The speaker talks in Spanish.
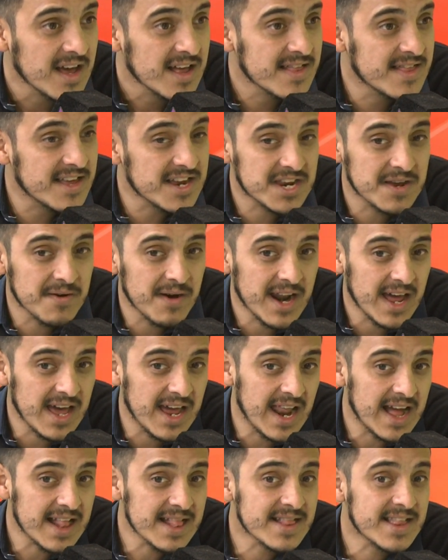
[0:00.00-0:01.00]
de llevar
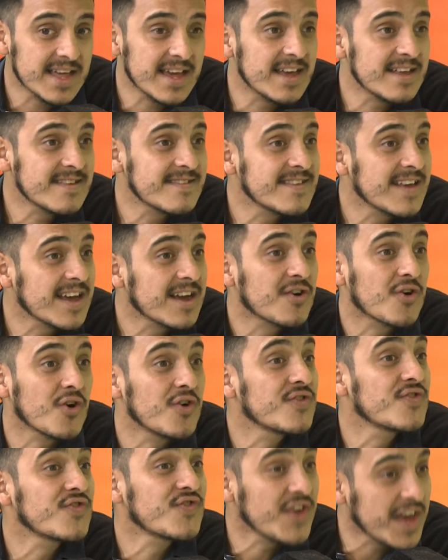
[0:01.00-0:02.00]
adelante ese
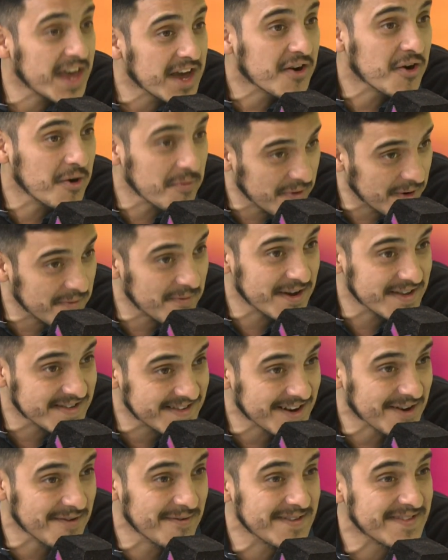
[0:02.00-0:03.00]
consejo, podemos
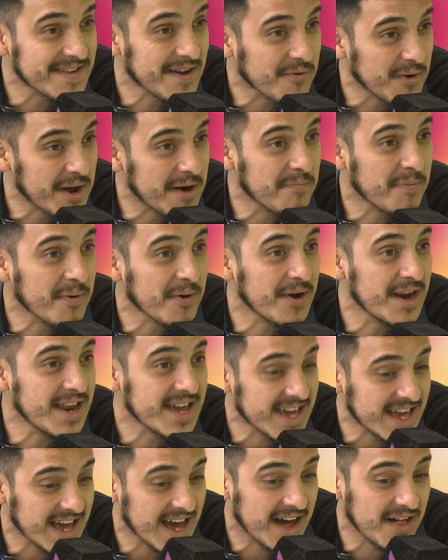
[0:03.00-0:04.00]
decir, como ese cuerpo
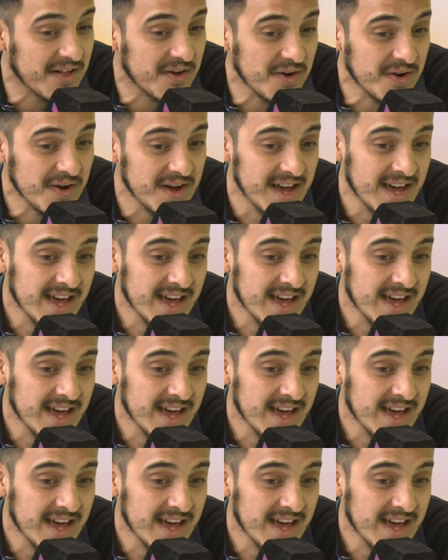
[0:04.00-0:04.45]
colegiado,